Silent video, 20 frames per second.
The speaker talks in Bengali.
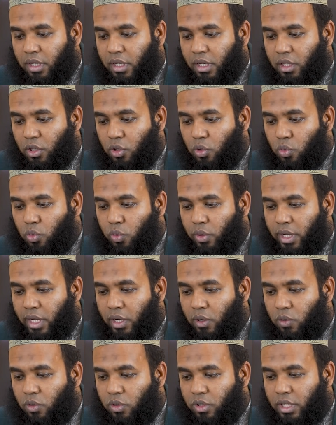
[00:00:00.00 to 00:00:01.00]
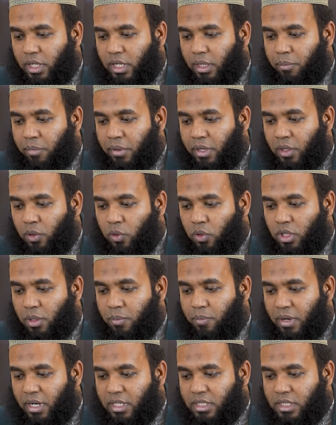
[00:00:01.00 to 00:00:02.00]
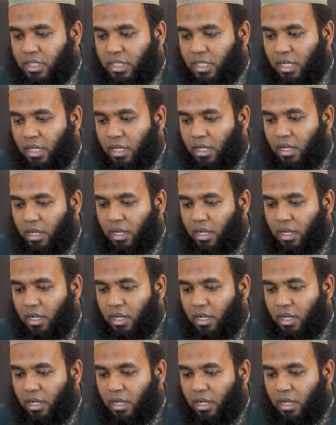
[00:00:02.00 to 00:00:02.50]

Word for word: কিন্তু এগুলো থেকে বের হতে পারছে না